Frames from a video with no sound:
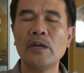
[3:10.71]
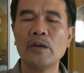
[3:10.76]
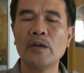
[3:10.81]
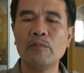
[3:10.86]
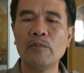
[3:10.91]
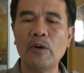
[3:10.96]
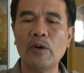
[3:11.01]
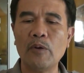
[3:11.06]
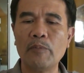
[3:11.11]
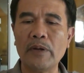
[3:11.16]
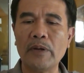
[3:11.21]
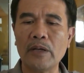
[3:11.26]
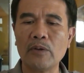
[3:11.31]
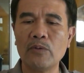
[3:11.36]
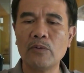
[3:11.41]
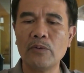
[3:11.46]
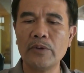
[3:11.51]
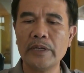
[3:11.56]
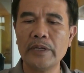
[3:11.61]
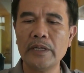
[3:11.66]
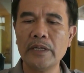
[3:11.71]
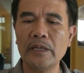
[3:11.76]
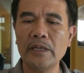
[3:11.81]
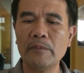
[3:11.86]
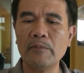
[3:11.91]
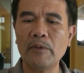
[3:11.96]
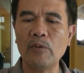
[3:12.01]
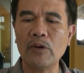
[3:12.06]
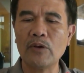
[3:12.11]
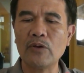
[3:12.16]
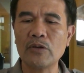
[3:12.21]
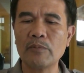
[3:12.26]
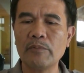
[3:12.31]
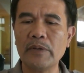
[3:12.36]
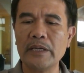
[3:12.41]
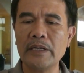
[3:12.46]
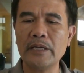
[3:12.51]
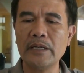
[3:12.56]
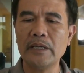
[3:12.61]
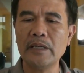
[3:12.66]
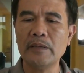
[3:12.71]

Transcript: bahwa pelaku ini bahwa korban ini